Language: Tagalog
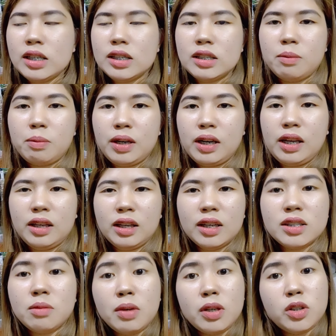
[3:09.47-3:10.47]
sa palengke
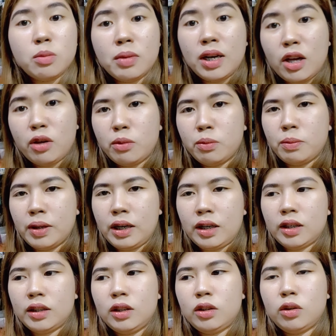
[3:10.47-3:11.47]
kasi medyo malayo yung
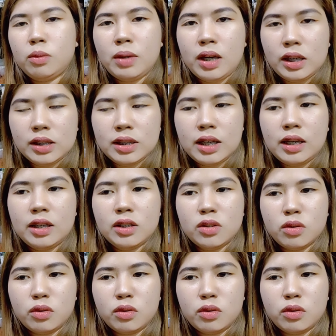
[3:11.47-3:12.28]
palengke dito mga kasari.